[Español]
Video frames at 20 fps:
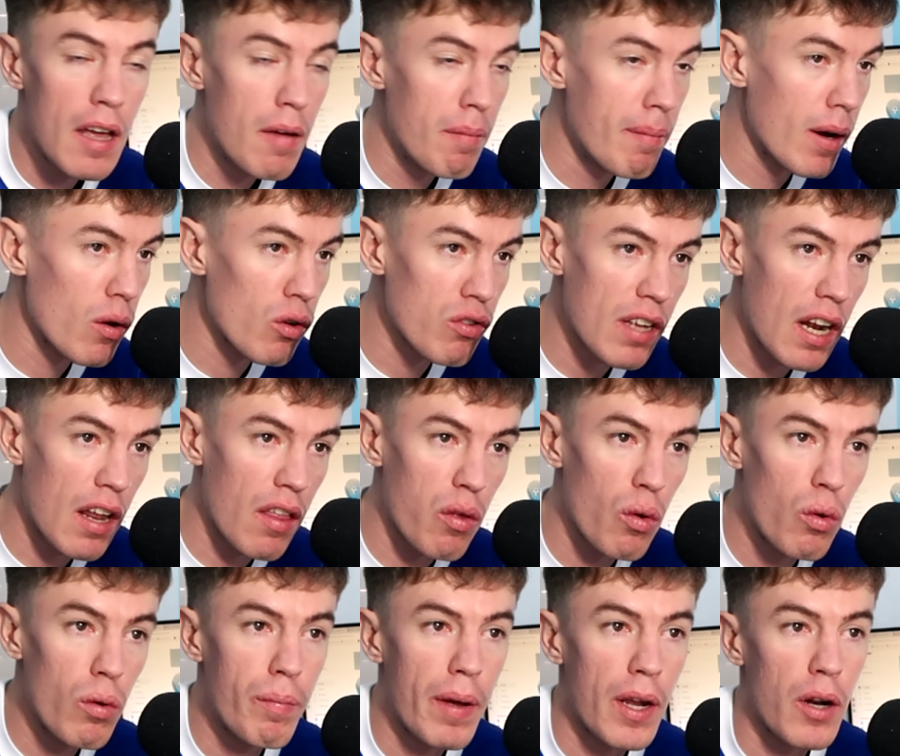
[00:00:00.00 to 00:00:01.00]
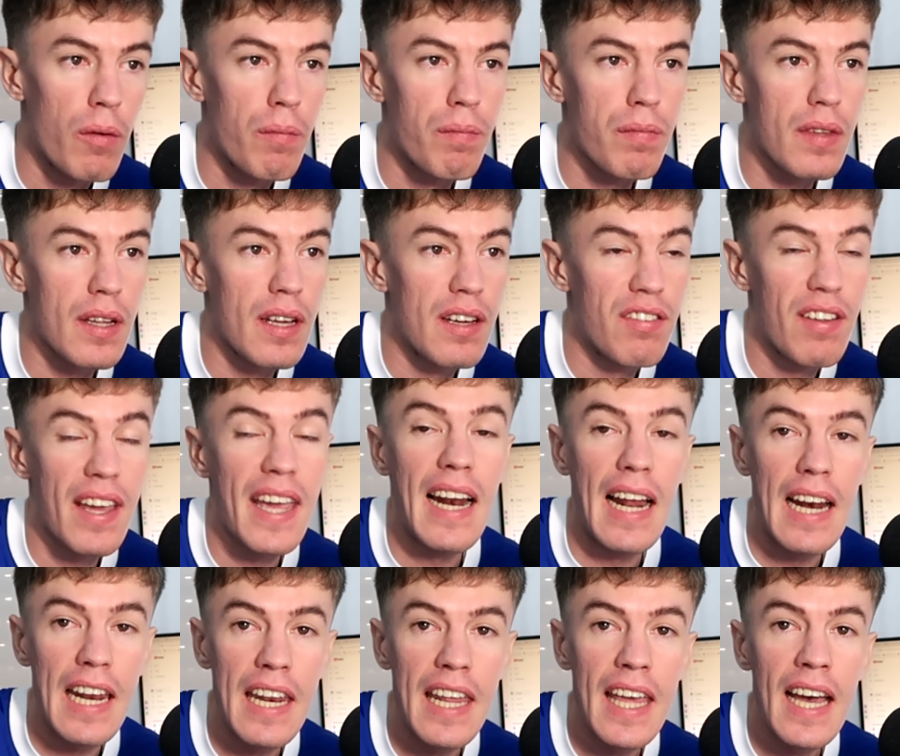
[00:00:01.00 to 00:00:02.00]
me gusta el azul, pero sigue
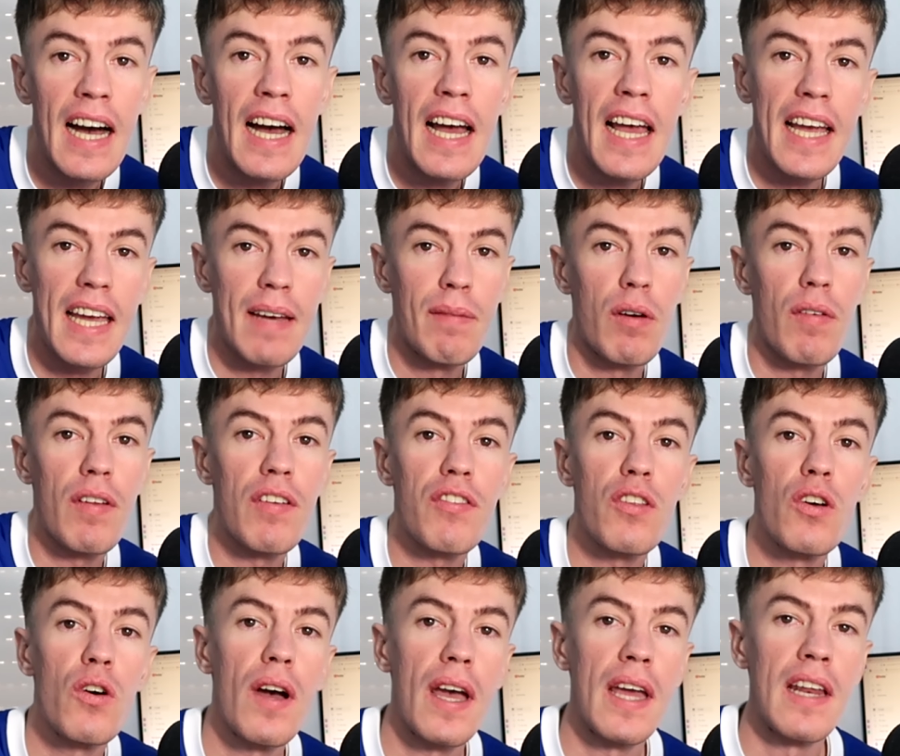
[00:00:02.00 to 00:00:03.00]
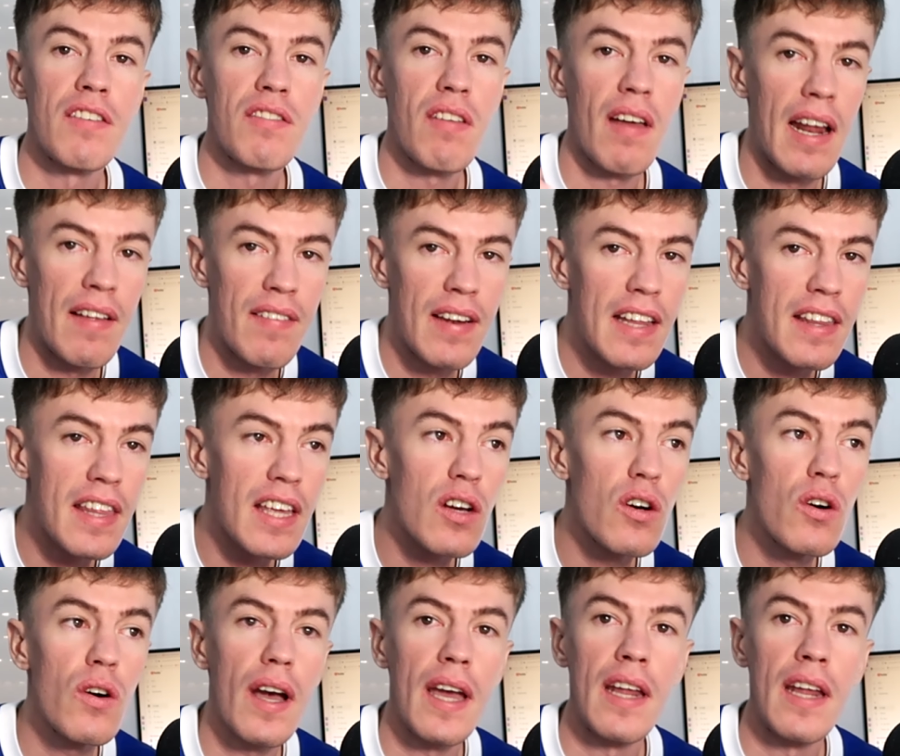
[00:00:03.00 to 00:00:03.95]
la línea que hemos visto en esta del Atlético,